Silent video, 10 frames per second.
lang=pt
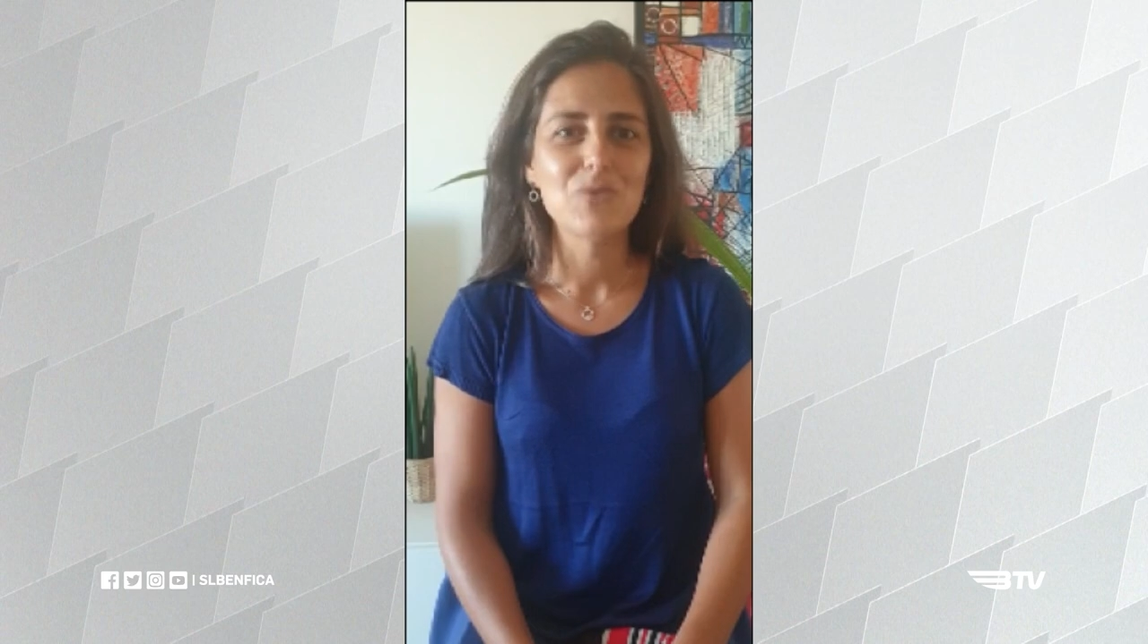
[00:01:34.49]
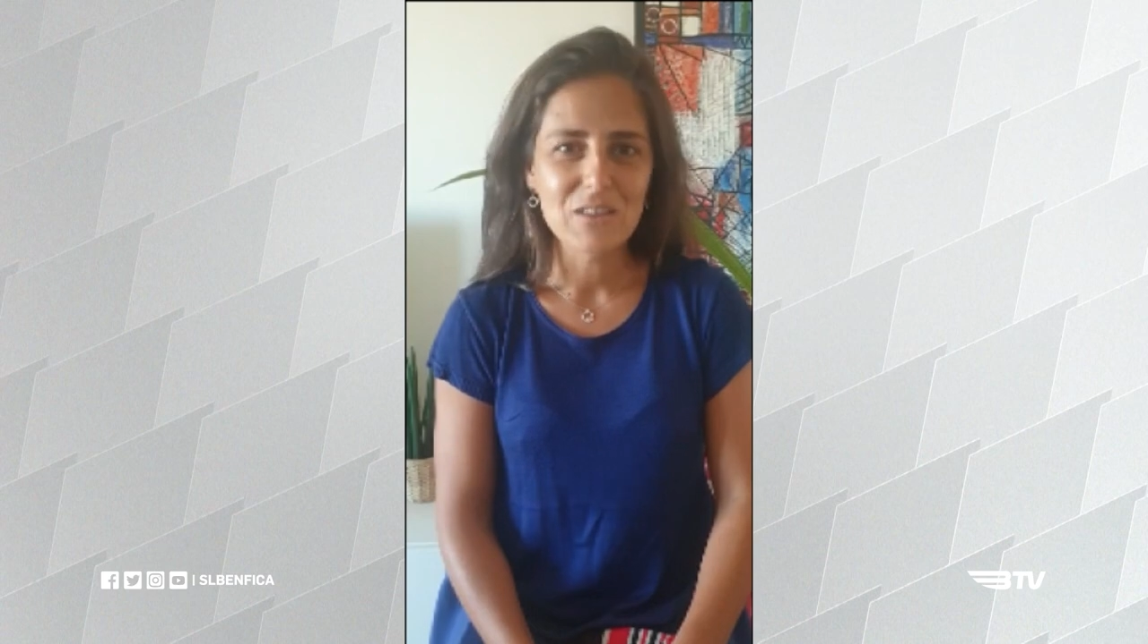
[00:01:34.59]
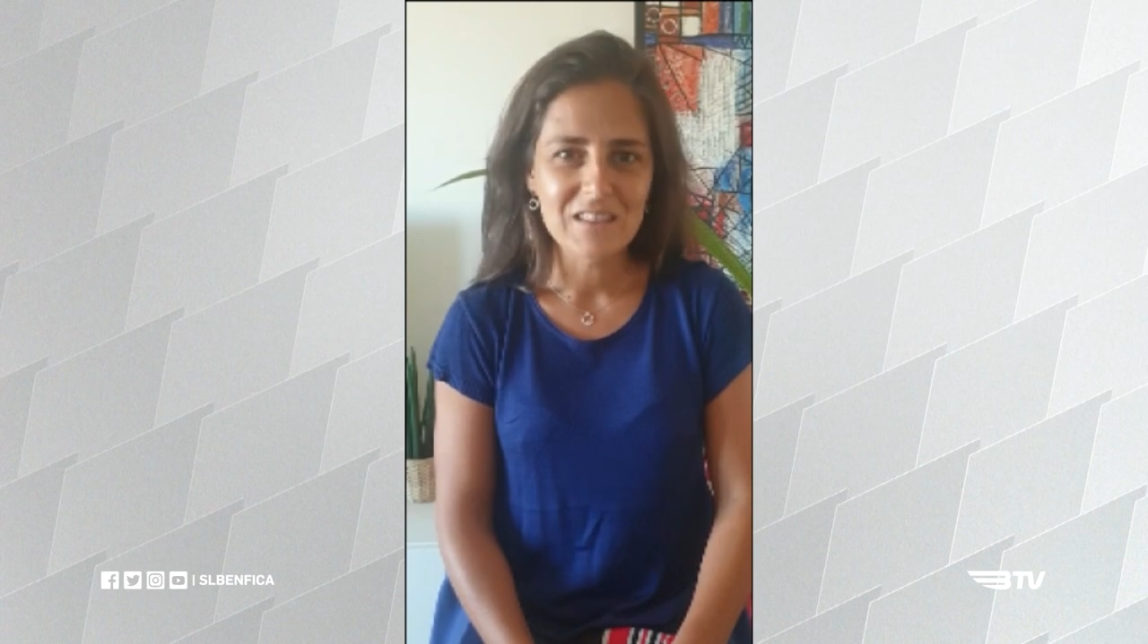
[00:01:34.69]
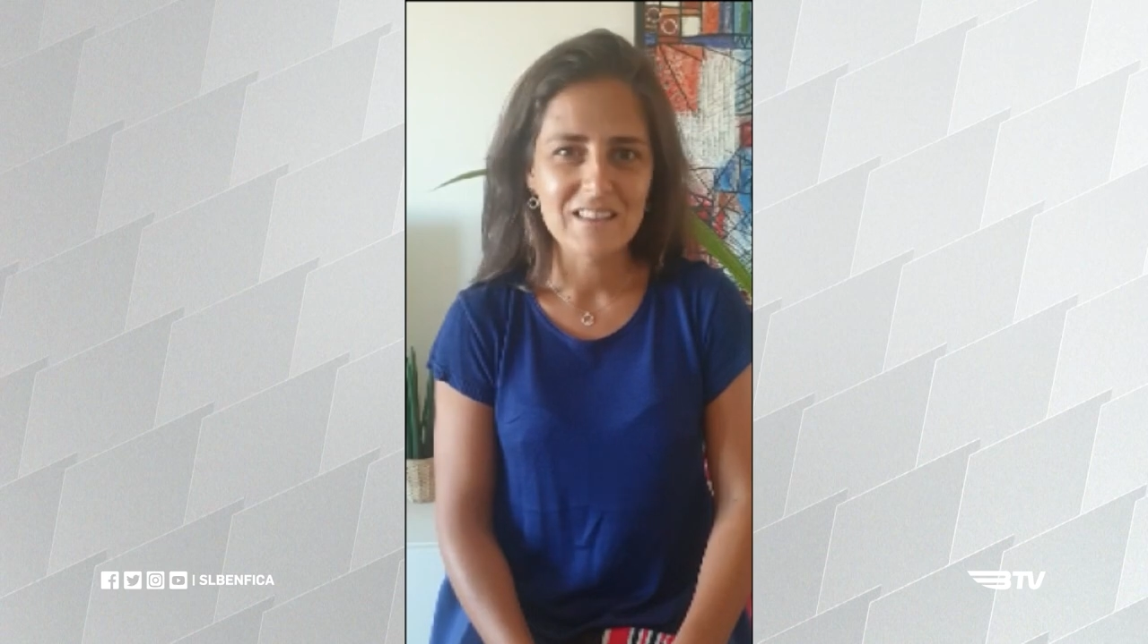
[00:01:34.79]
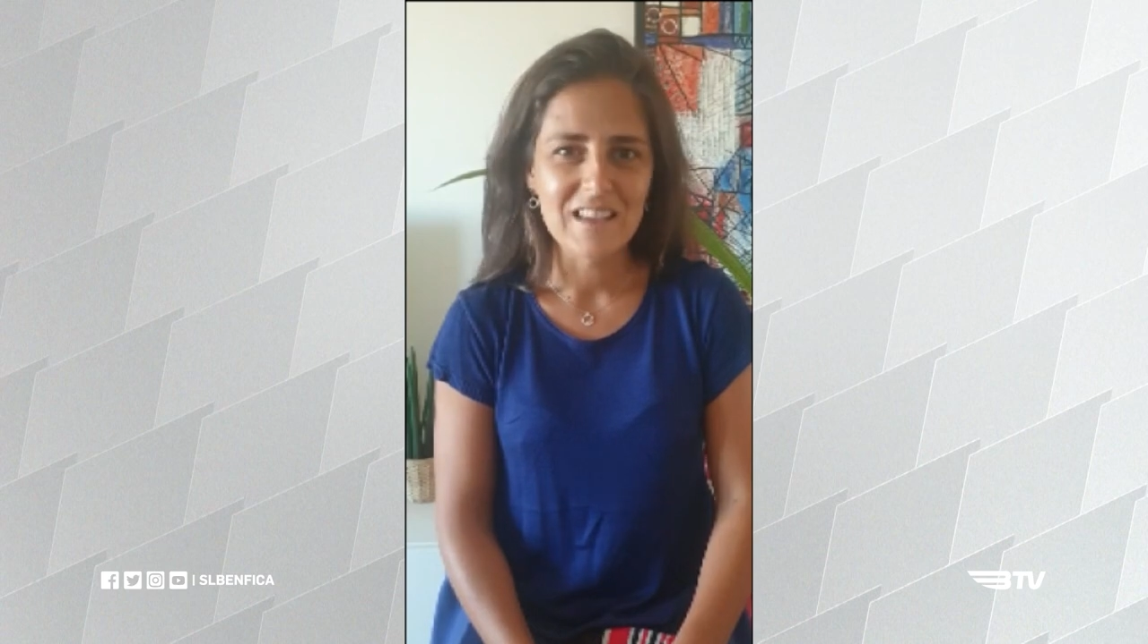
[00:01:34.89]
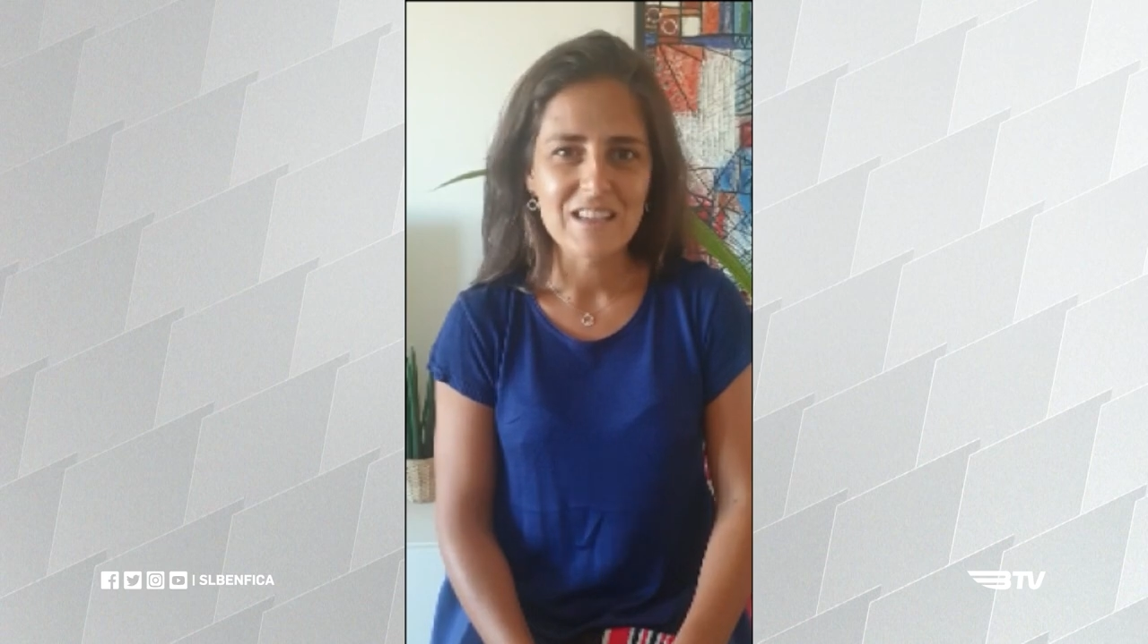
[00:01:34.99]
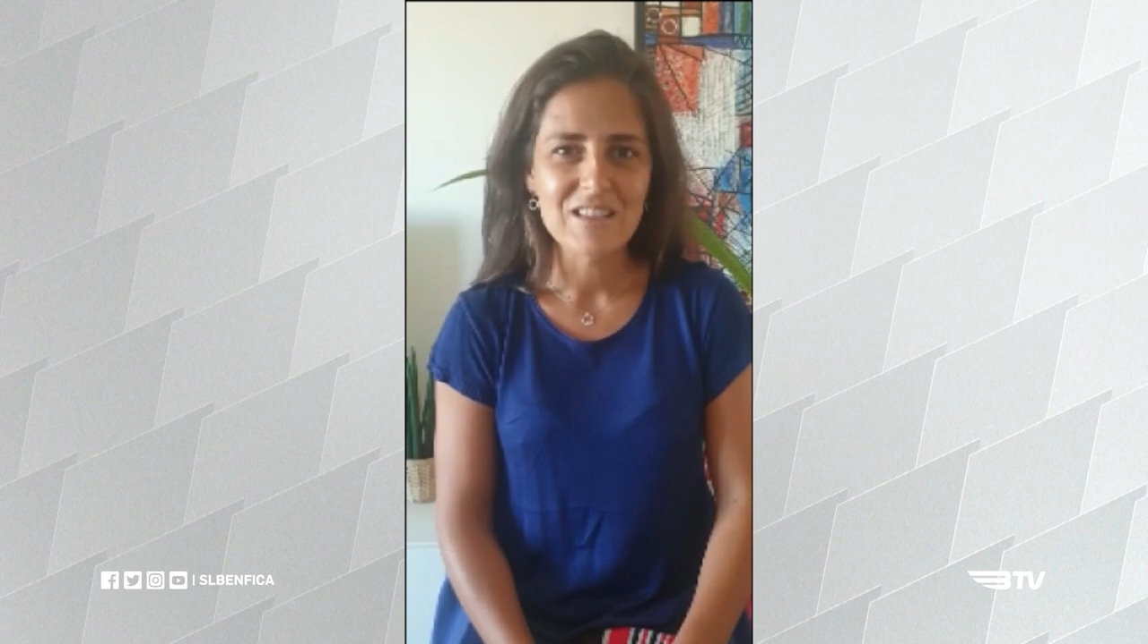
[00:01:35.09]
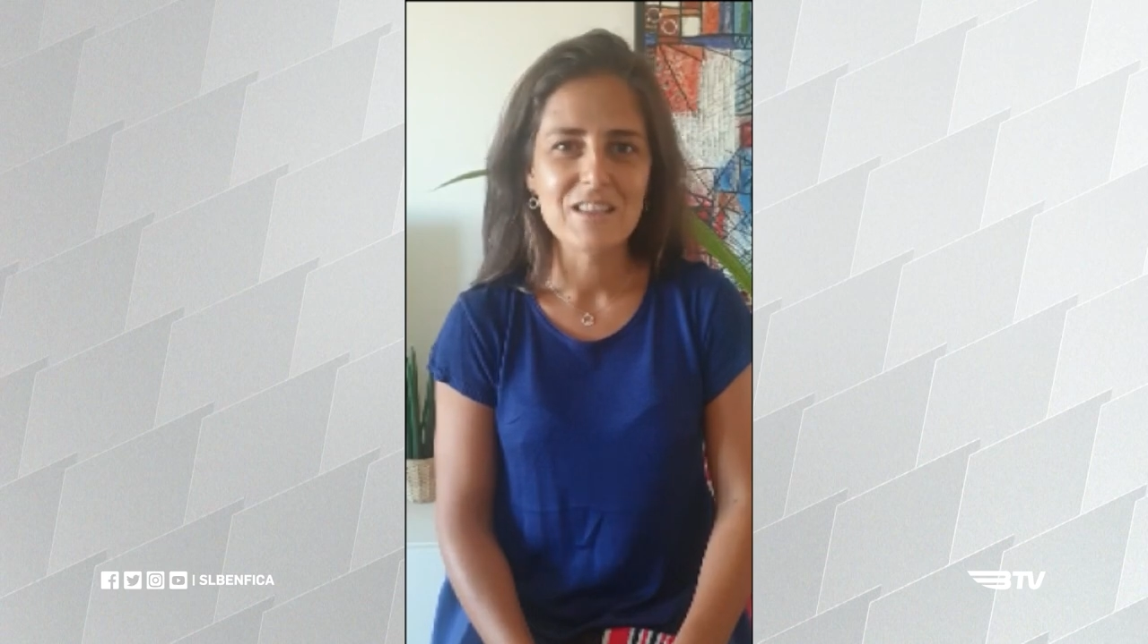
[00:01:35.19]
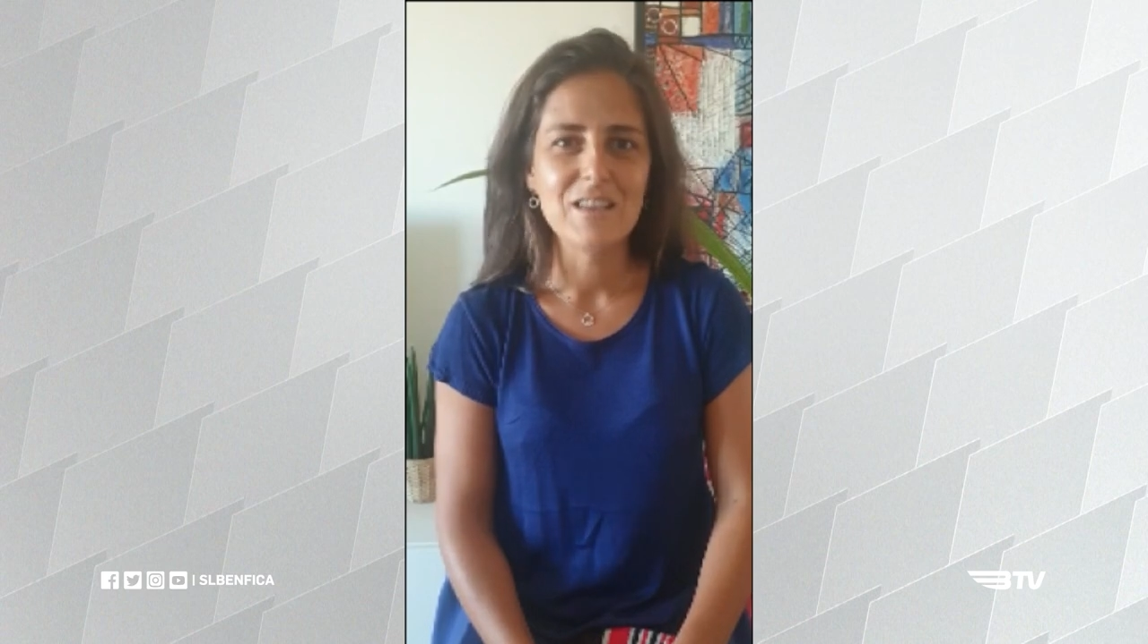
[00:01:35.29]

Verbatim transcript: 8-6